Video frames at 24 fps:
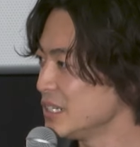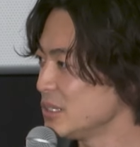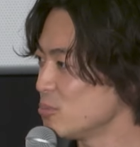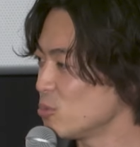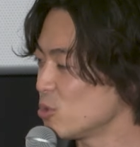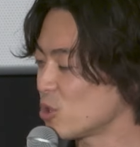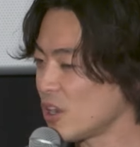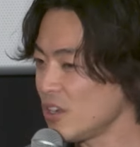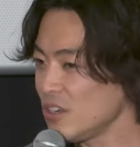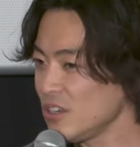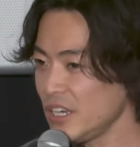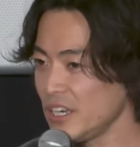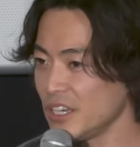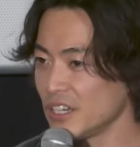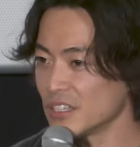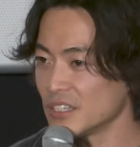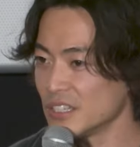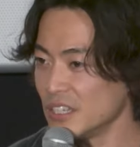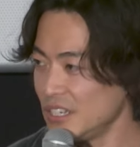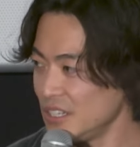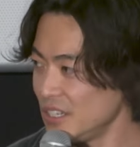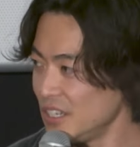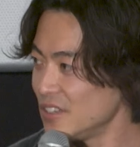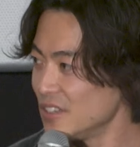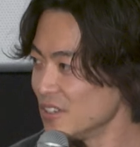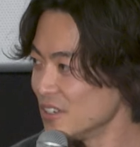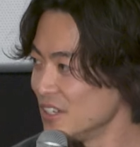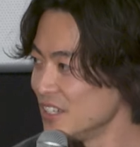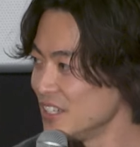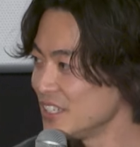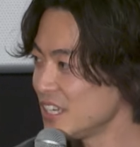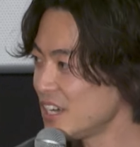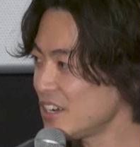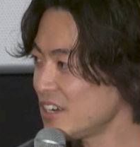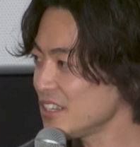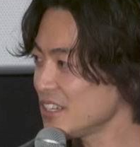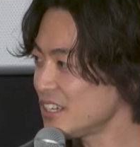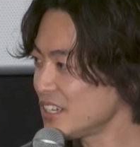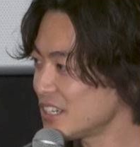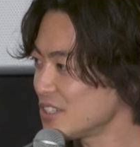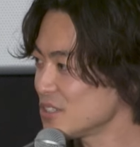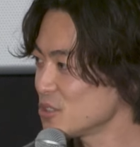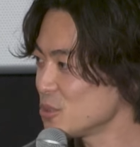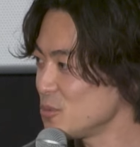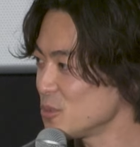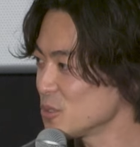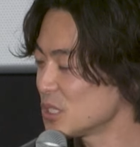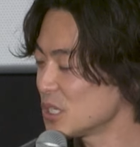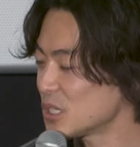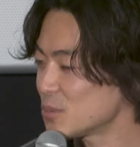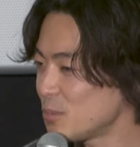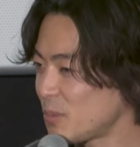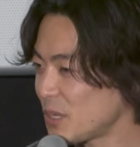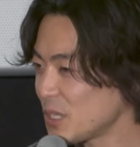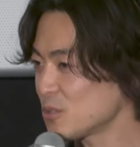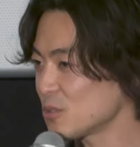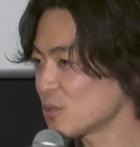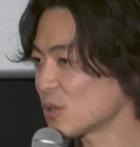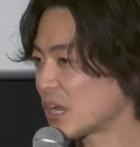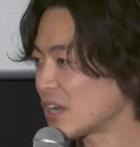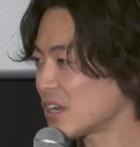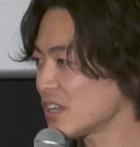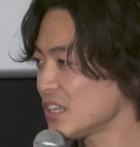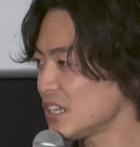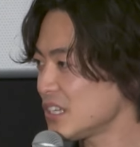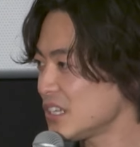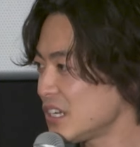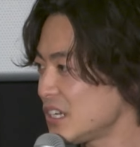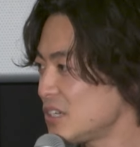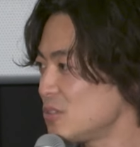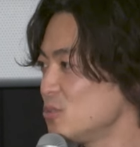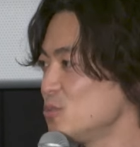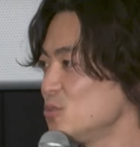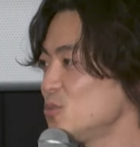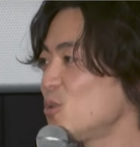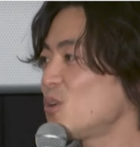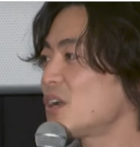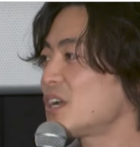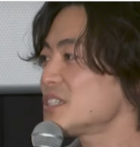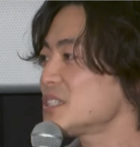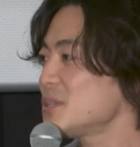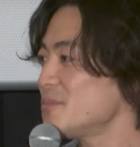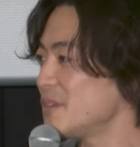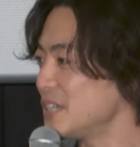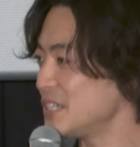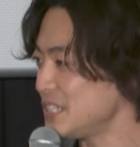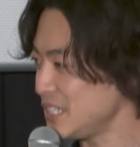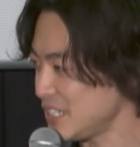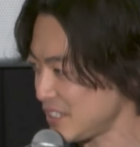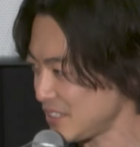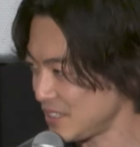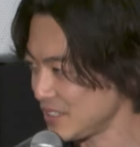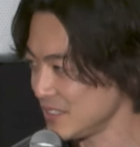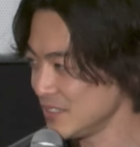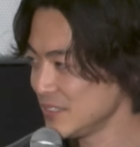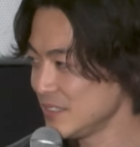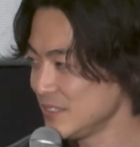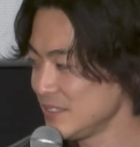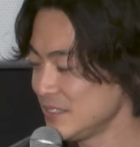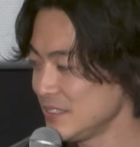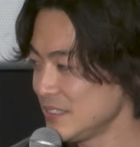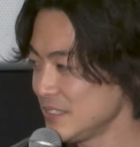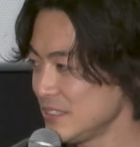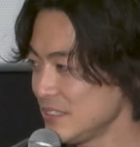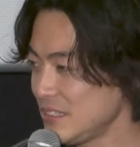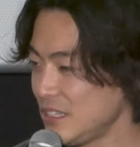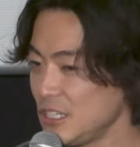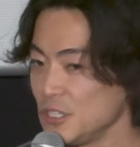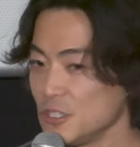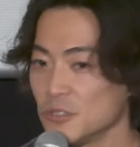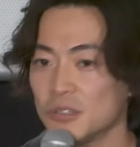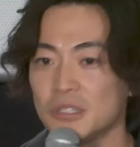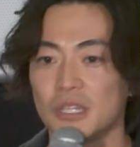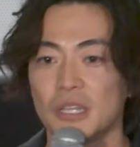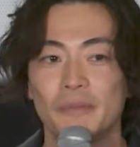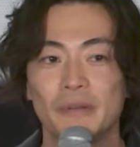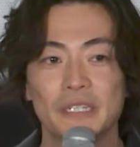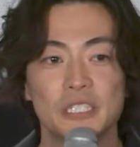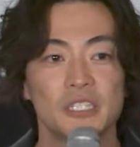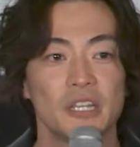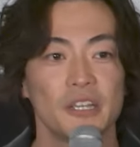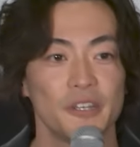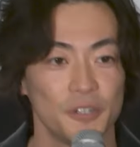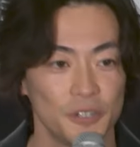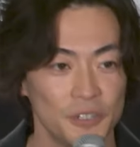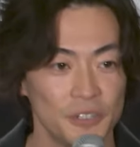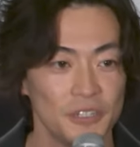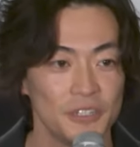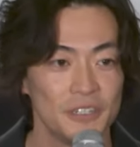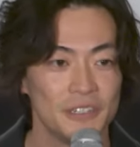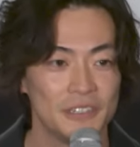もう考えへんかったらええねんと、やらなあかんと思ったらパッと体が動かせばいいんやって言ってましたよ。